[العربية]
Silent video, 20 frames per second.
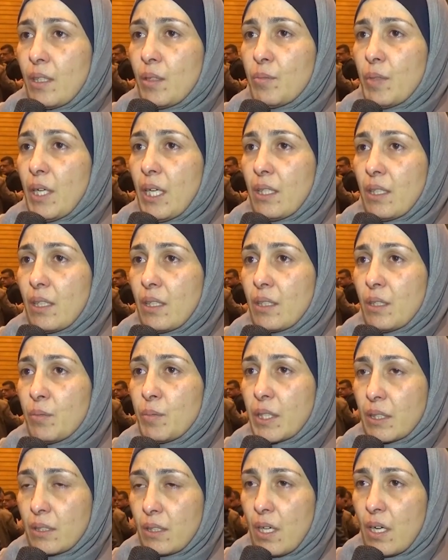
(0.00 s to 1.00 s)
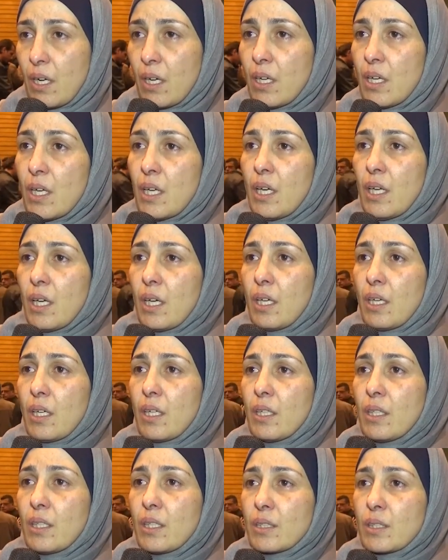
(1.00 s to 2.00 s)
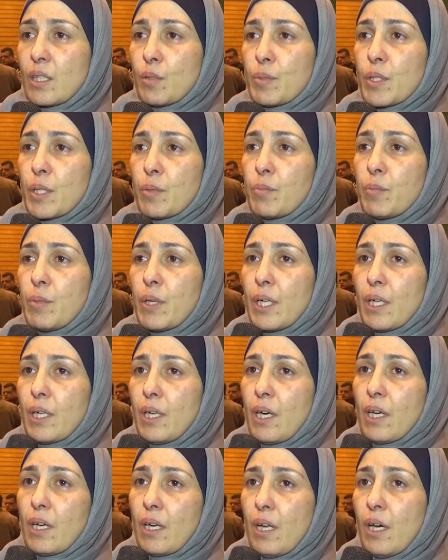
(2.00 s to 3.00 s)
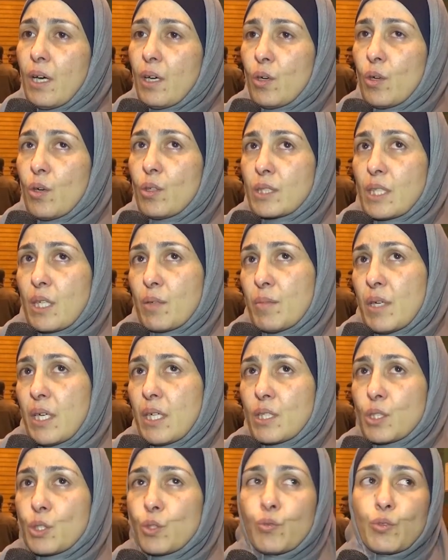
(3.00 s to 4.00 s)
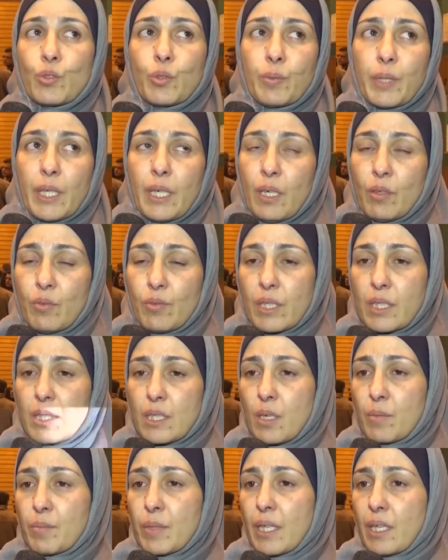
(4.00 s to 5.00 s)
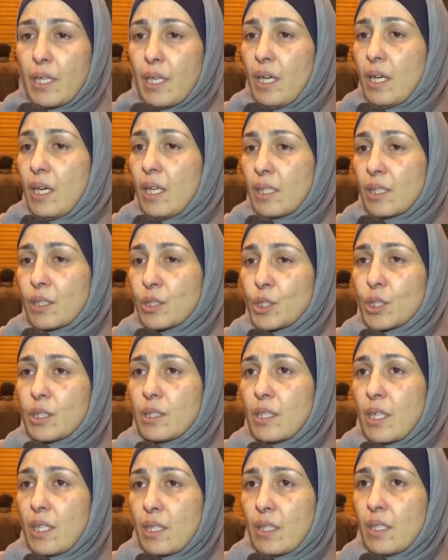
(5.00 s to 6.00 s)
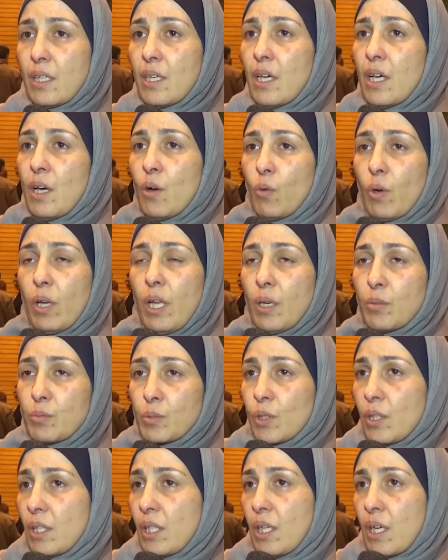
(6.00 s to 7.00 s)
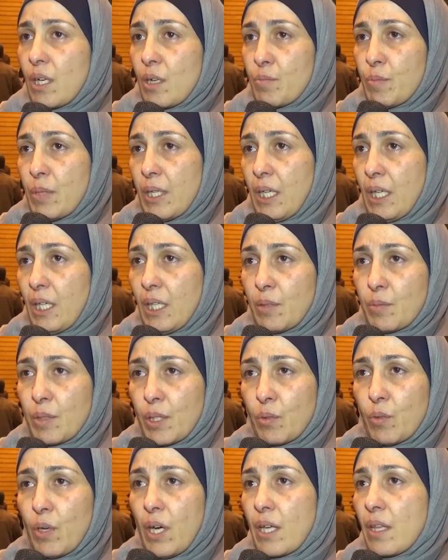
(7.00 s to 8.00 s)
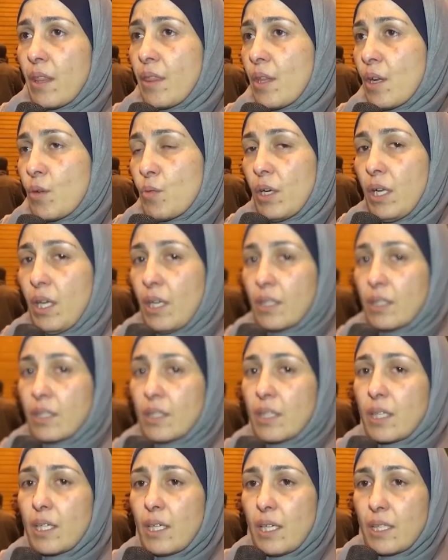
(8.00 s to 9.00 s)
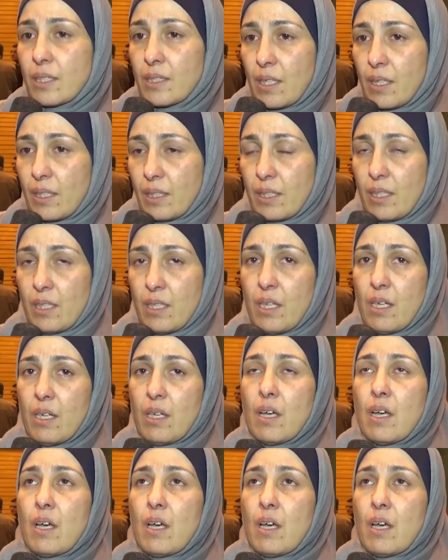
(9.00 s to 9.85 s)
مع آه، مرضى آه، طبيب أخلاقه زي ما شفتوا بحفلة التابين عالية جدا والحمد لله رب العالمين وهاي الثروة الحقيقية اللي تركها